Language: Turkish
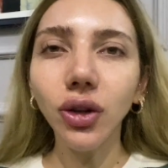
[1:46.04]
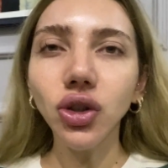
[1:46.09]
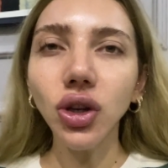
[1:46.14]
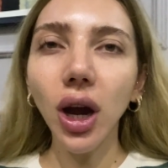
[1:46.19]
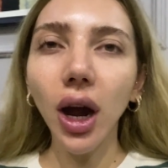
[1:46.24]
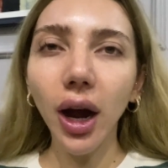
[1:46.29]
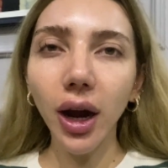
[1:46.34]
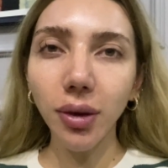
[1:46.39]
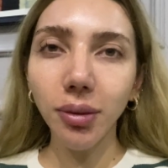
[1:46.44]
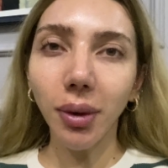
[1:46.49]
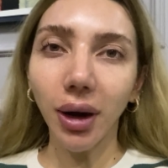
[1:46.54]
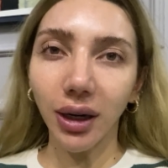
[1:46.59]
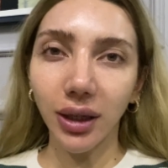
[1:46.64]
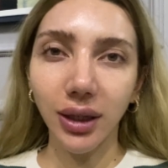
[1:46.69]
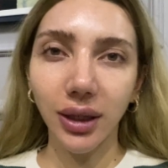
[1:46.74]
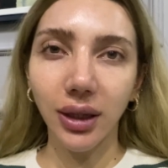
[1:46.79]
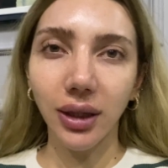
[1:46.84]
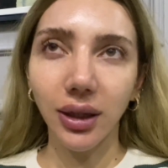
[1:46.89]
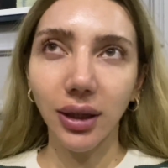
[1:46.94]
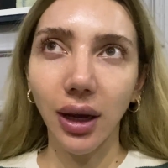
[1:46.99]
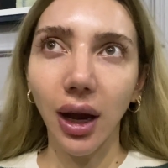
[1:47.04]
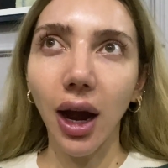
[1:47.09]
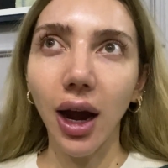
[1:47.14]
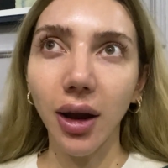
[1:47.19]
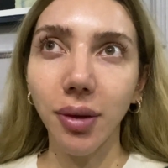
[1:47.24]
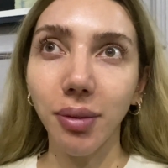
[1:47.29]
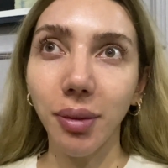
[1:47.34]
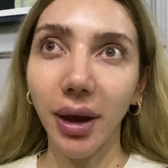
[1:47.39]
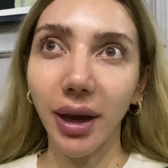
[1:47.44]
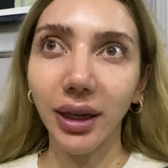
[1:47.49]
Önce Hymax,
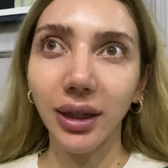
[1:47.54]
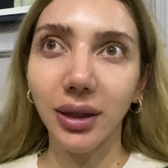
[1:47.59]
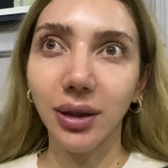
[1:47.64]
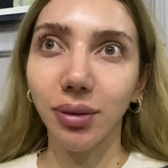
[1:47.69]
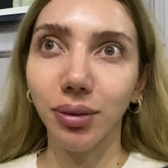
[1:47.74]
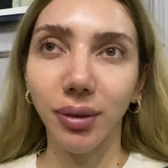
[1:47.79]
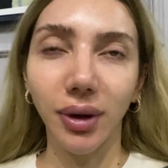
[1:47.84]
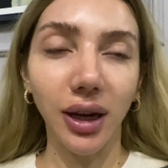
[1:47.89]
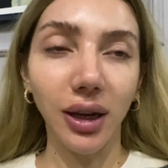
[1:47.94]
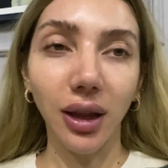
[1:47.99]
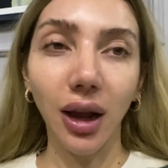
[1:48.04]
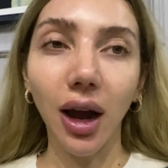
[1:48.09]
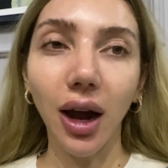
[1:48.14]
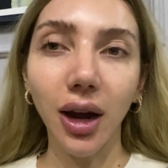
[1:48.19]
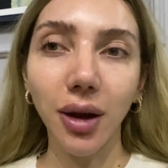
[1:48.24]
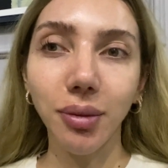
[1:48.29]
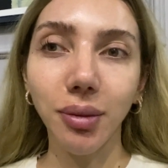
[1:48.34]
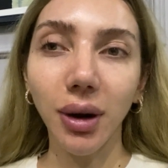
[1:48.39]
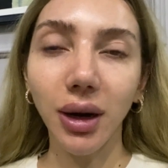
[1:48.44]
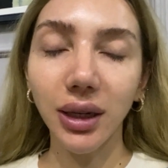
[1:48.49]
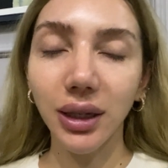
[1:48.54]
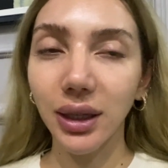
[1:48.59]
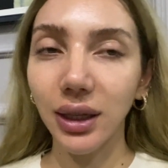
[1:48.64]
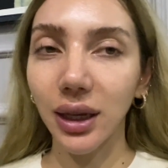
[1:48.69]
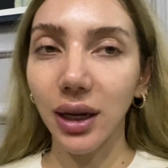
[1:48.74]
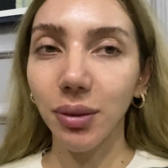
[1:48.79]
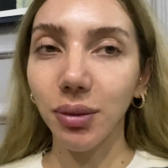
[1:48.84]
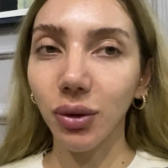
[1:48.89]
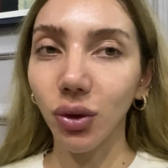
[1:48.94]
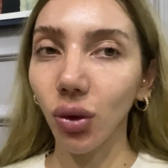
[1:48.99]
Hymax mi ya da Hymax
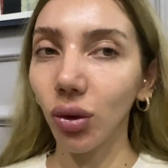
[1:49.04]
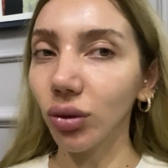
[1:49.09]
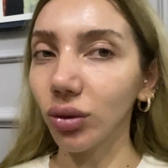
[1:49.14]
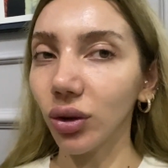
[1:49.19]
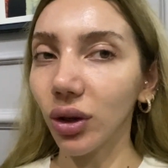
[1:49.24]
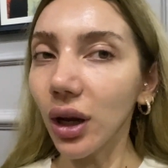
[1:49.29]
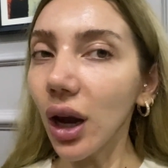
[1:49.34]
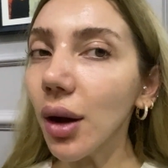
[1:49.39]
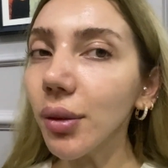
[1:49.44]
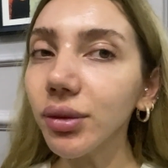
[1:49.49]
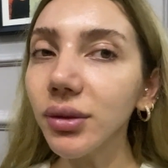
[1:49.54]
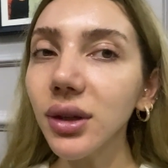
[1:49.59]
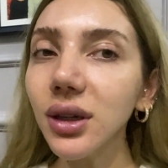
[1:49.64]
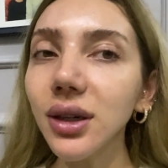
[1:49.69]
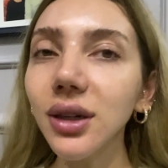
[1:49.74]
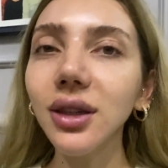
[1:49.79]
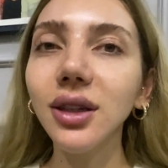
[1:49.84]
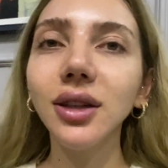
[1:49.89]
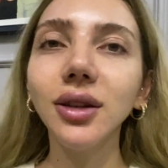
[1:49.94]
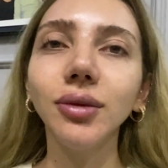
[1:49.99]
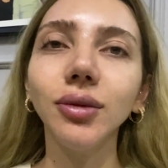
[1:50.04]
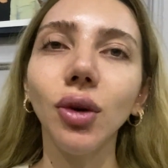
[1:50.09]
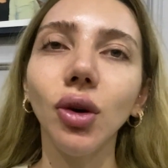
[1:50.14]
diye bir dolgu yaptırdım.